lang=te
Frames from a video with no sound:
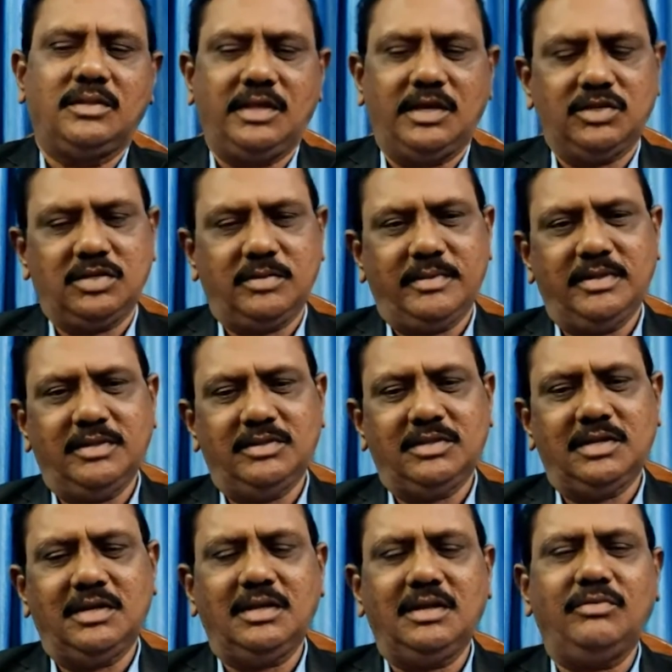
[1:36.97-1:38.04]

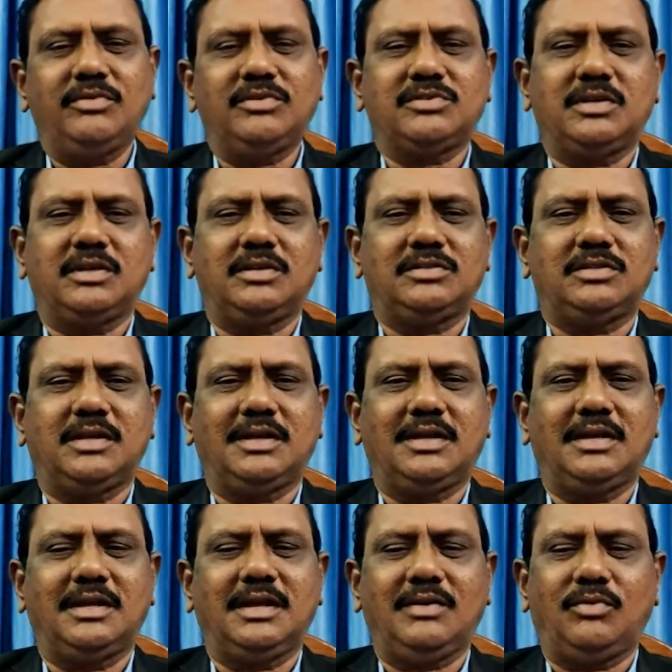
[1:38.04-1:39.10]
దేశమంతటికీ విస్తరిస్తాం
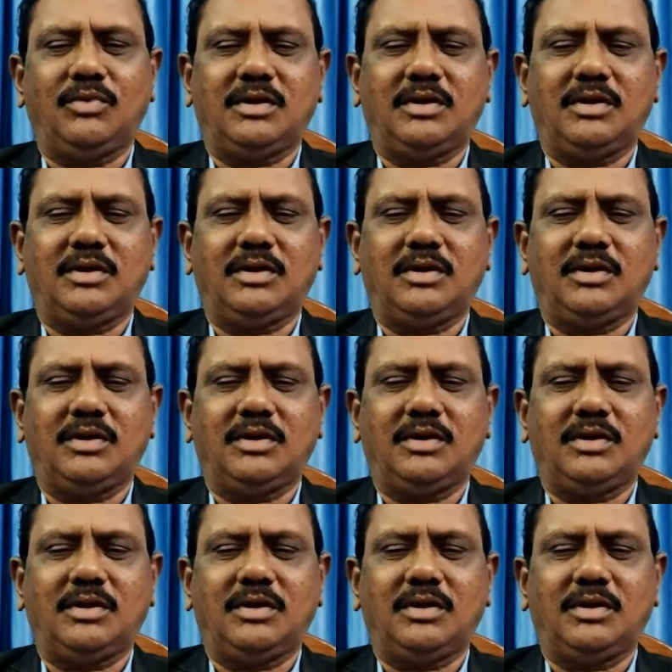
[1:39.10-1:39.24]
కనుక